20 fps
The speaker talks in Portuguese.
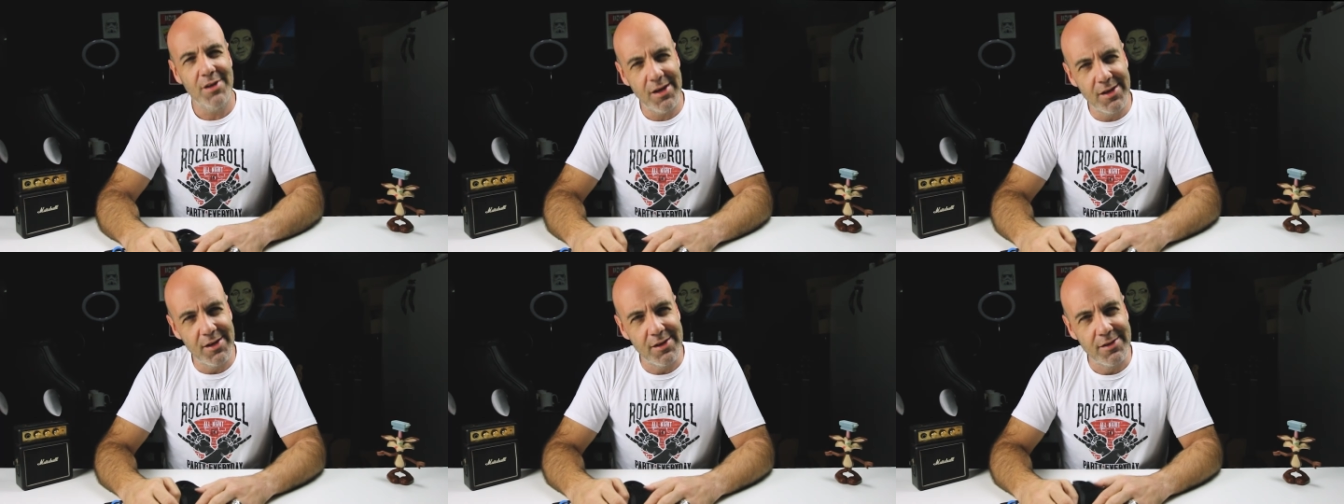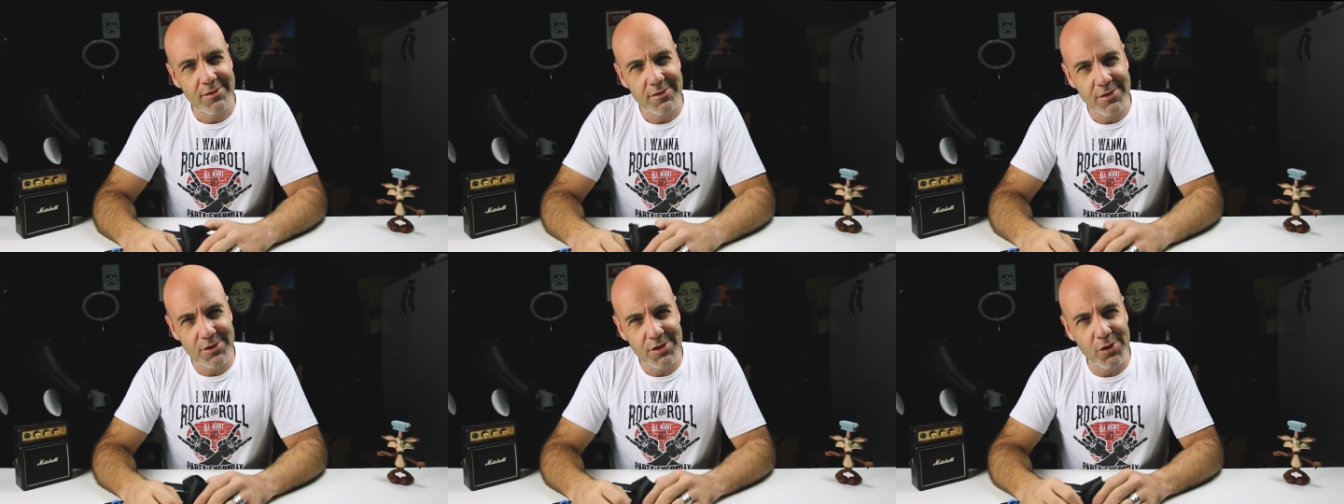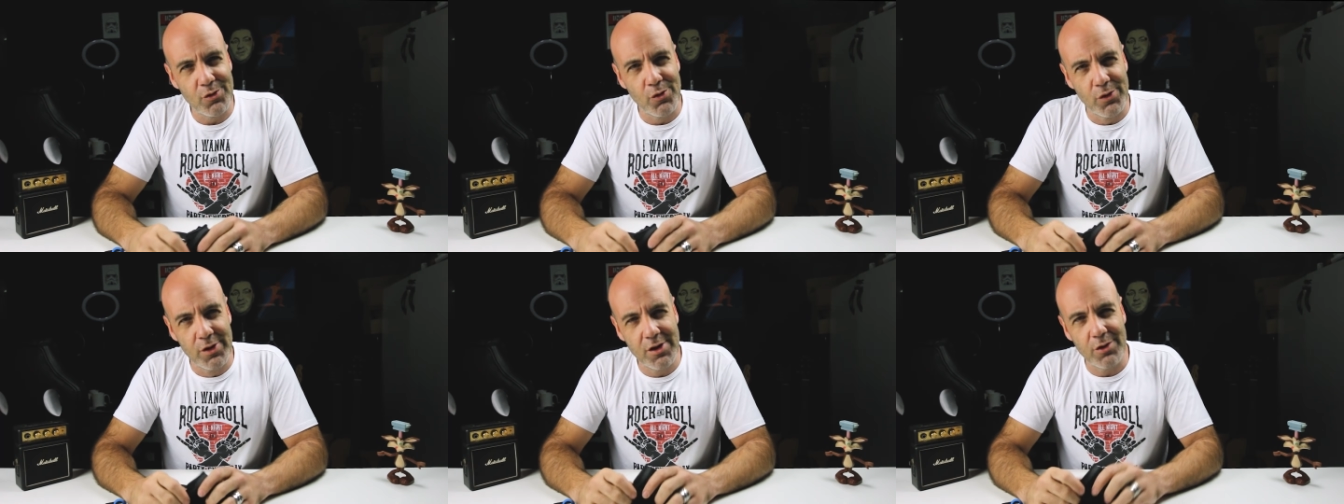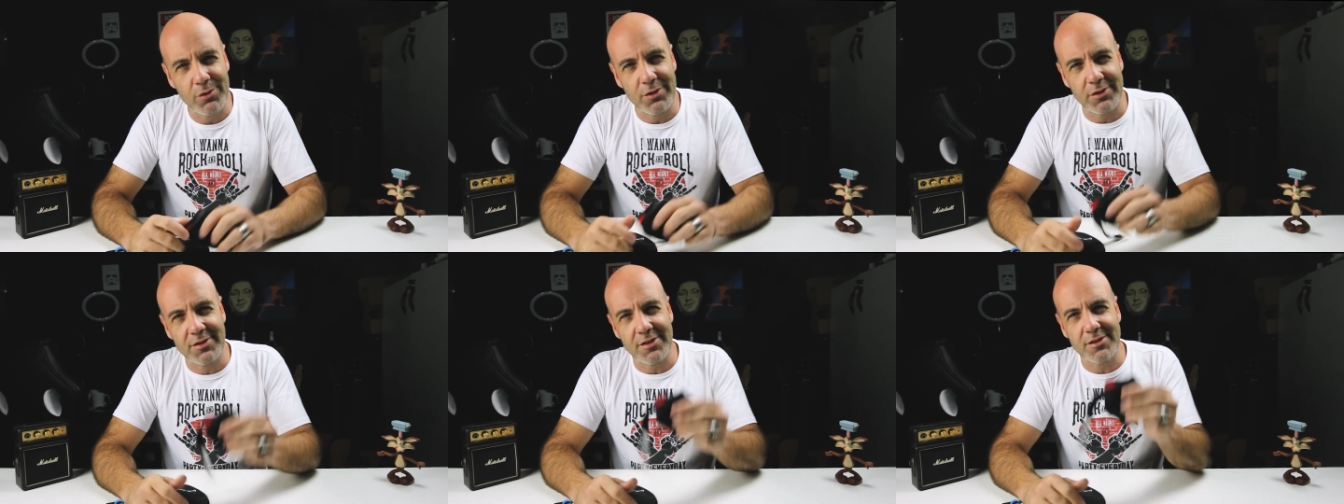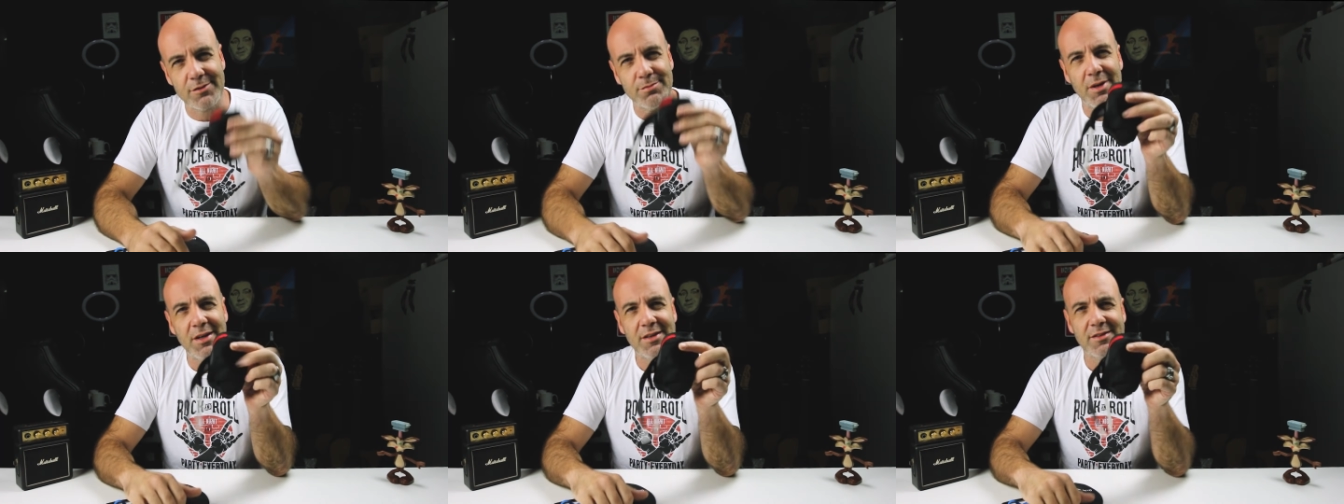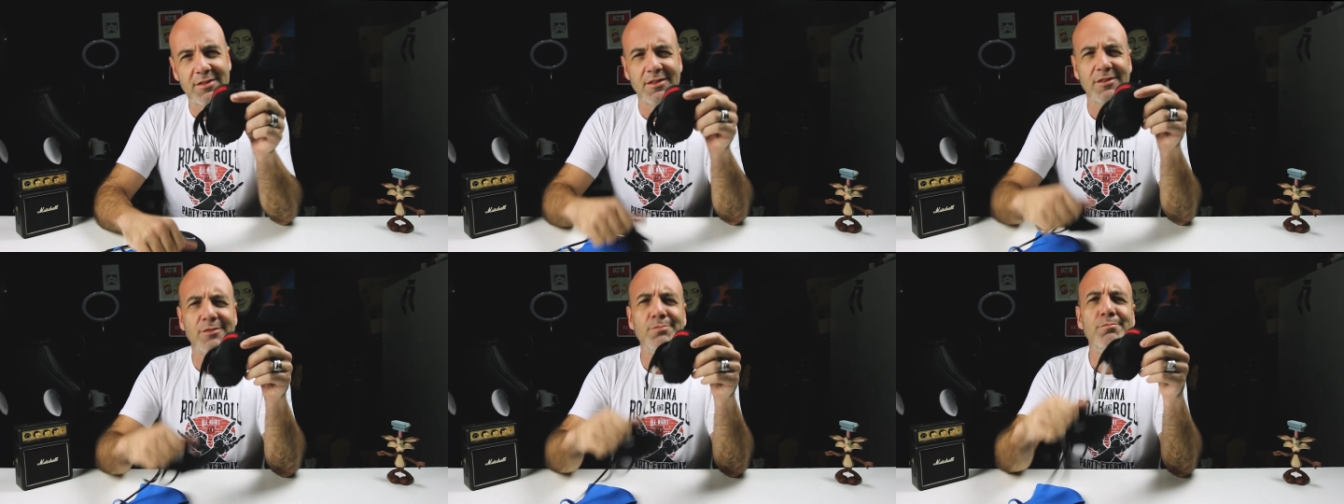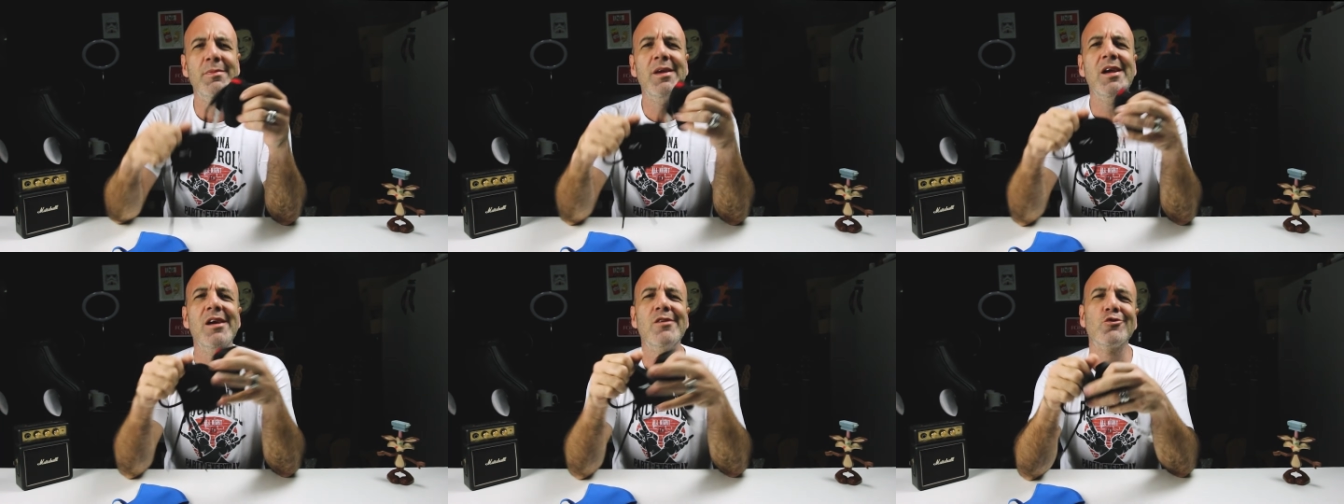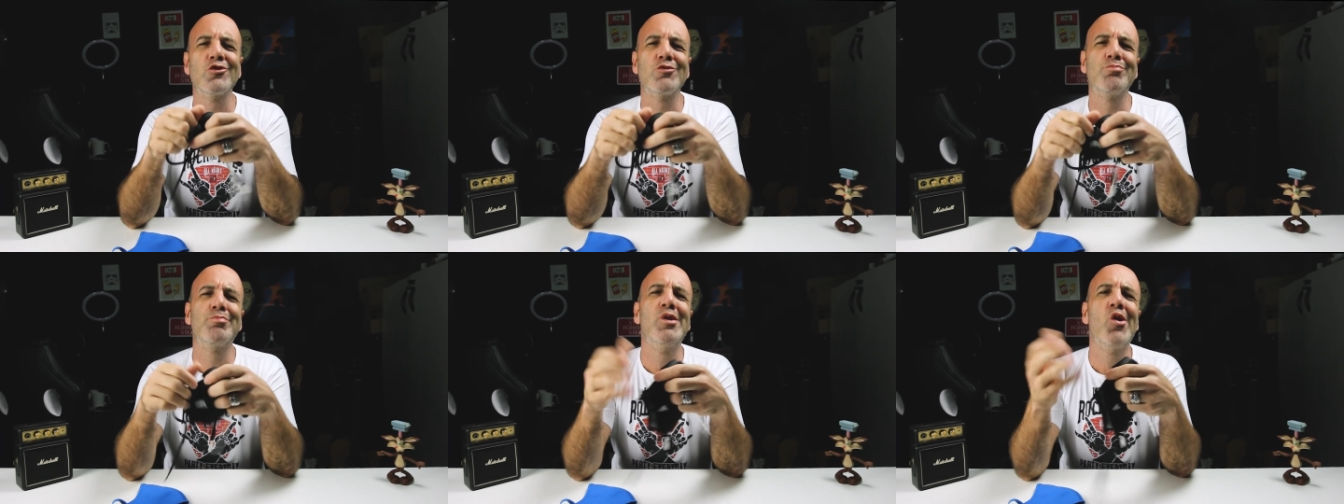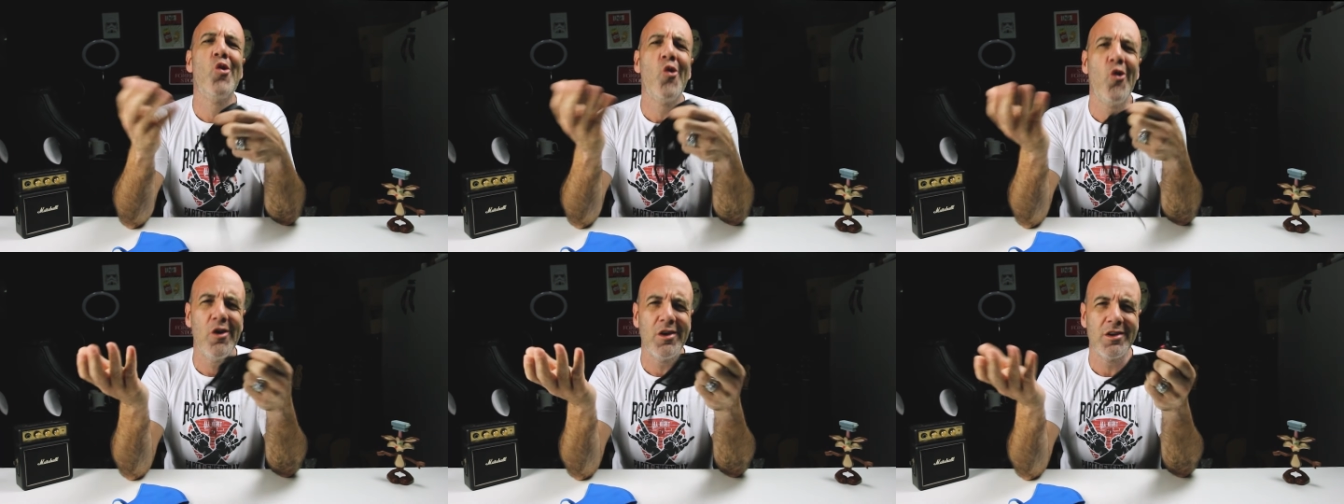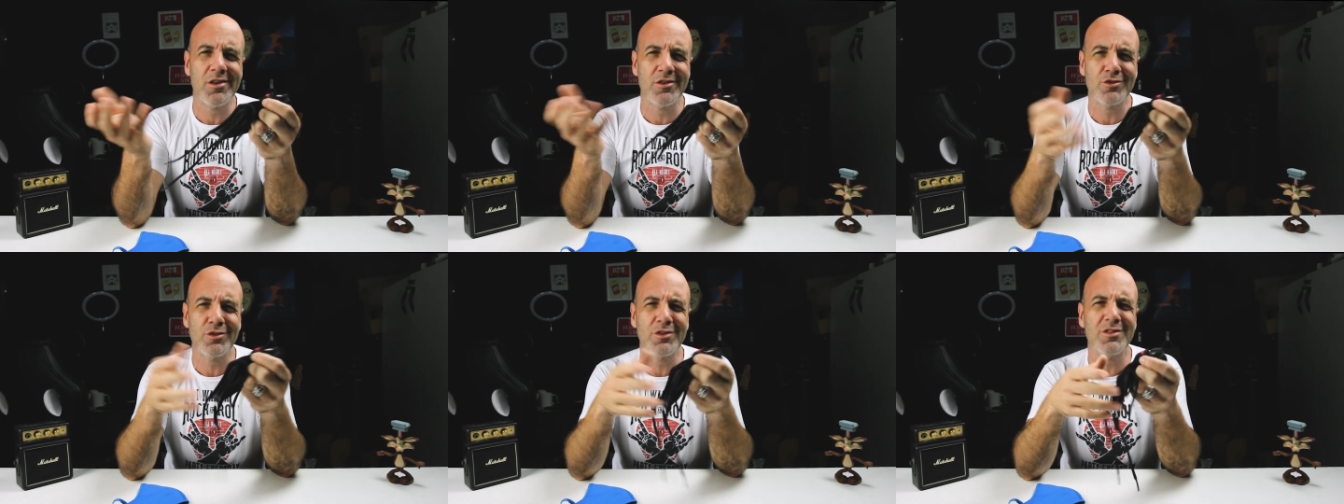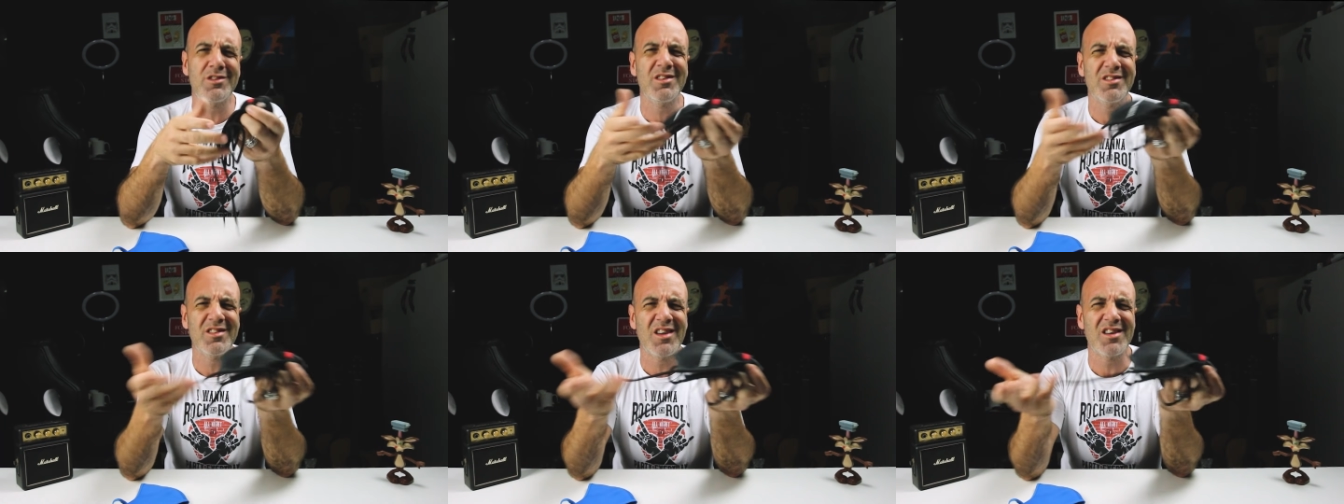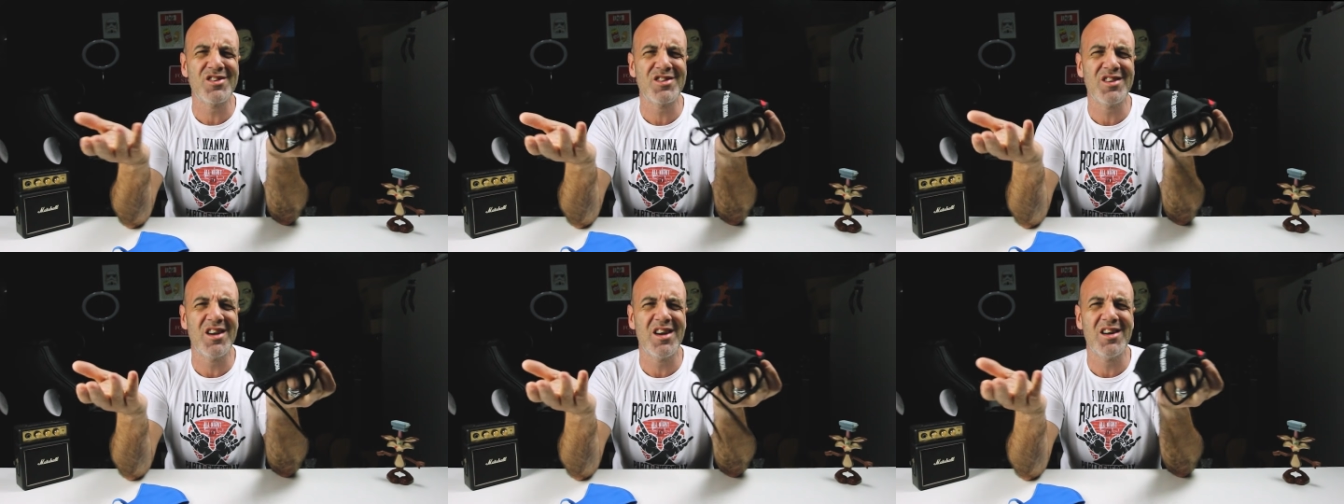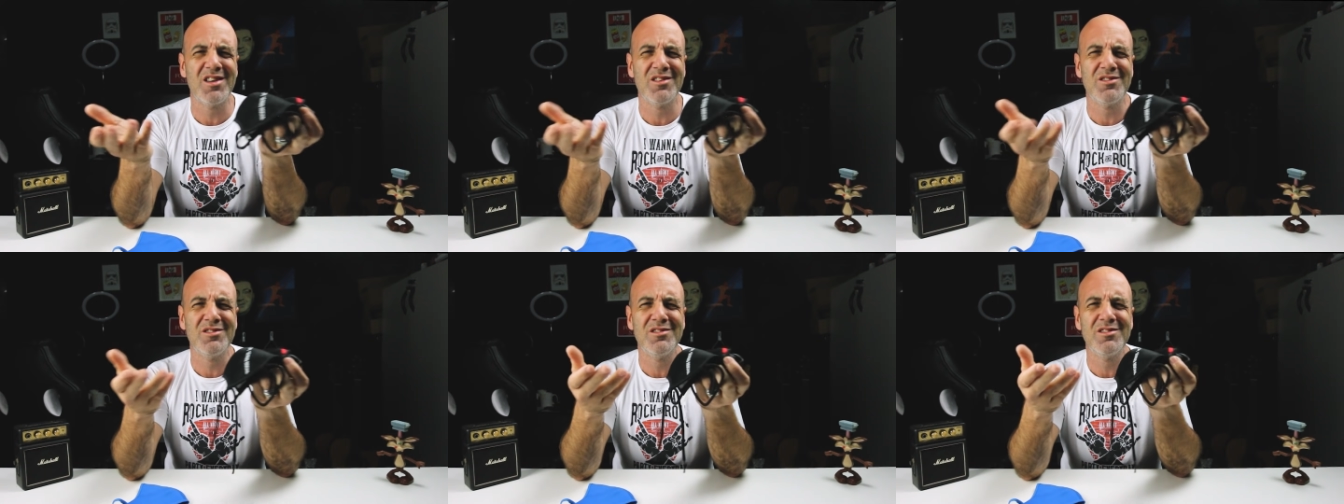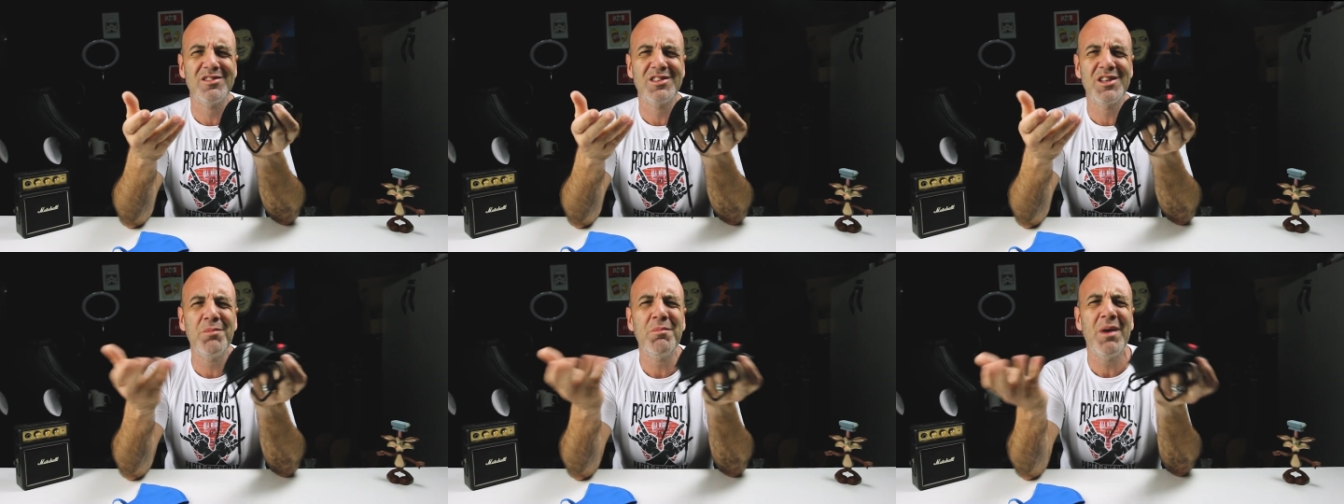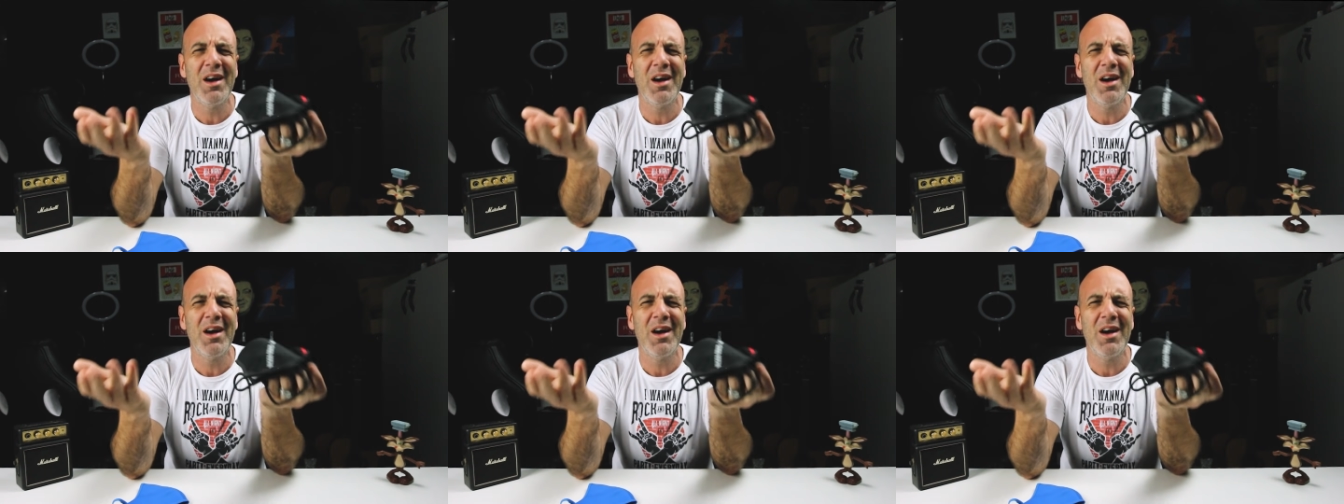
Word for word: E aí, você já correu com essas máscaras menos piores? O que vocês acharam? Que